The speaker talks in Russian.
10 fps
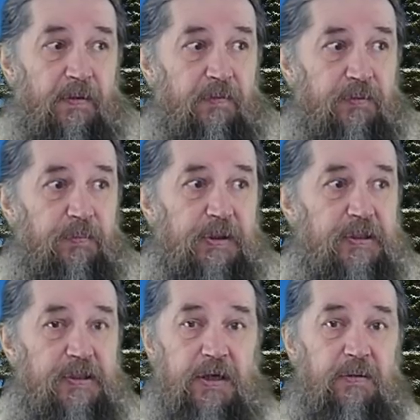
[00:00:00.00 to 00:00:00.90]
Вот мы
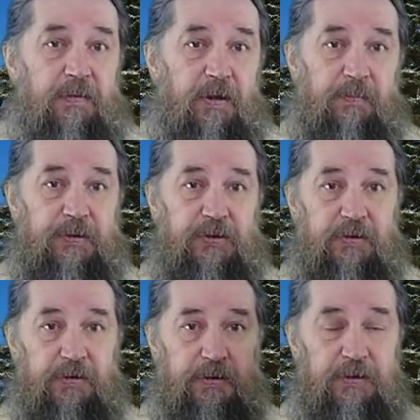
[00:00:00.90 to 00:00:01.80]
не знаем, как бы
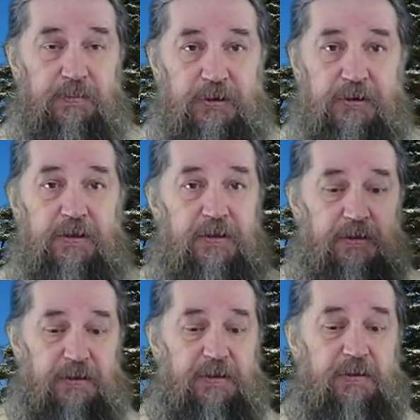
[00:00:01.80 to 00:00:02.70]
человек размножался,
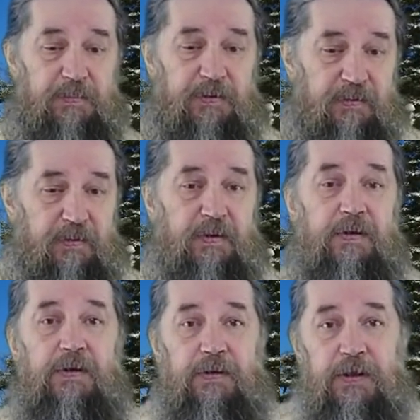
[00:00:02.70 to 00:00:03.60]
если бы
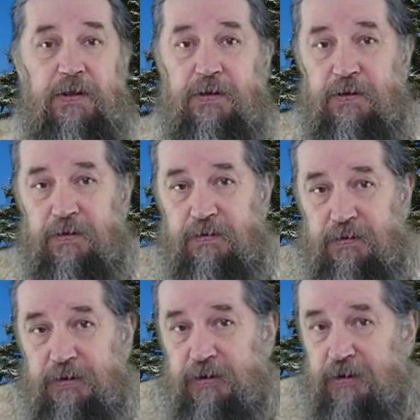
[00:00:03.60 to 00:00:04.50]
не
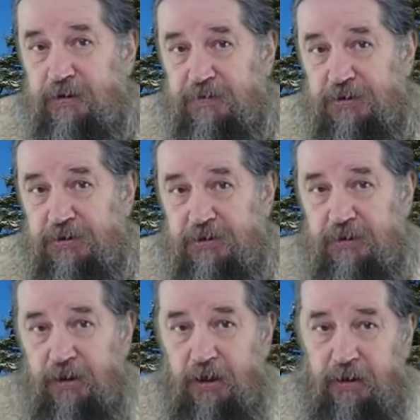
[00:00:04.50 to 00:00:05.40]

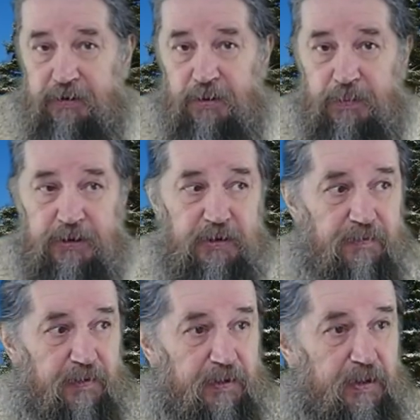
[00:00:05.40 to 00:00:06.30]
согрешившие Адам и
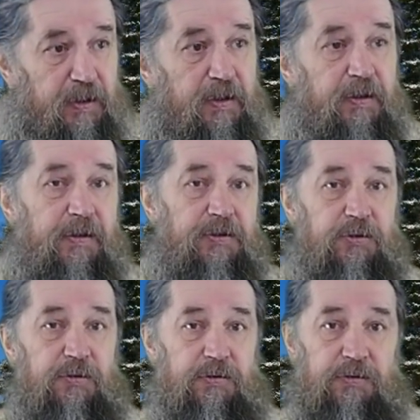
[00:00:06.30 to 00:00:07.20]
Ева.
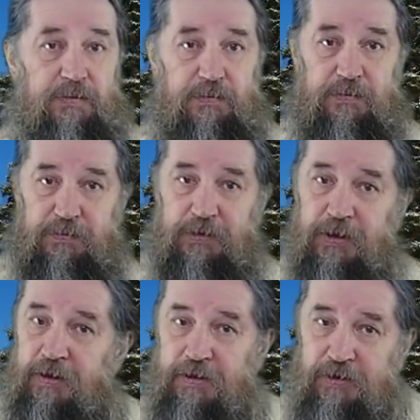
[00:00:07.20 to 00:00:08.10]
Христос не
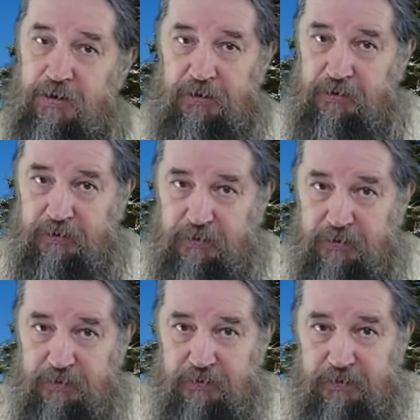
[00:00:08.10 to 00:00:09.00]
рождает
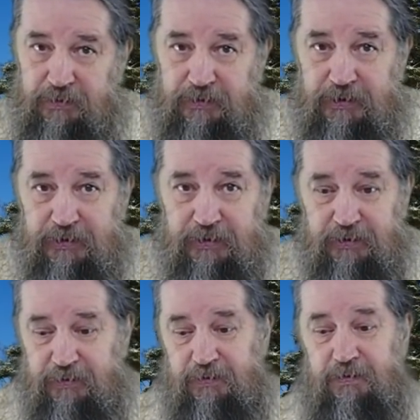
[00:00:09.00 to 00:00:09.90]

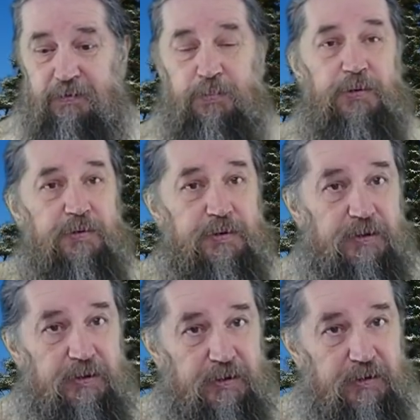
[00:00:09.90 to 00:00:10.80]
детей
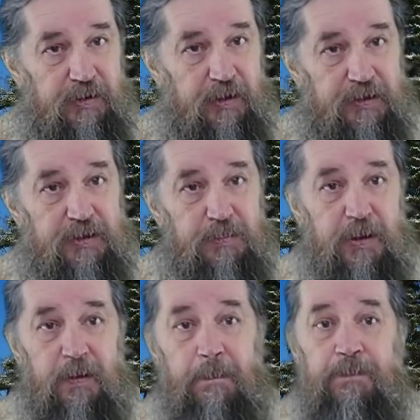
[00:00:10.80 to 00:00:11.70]
плотских, от себя,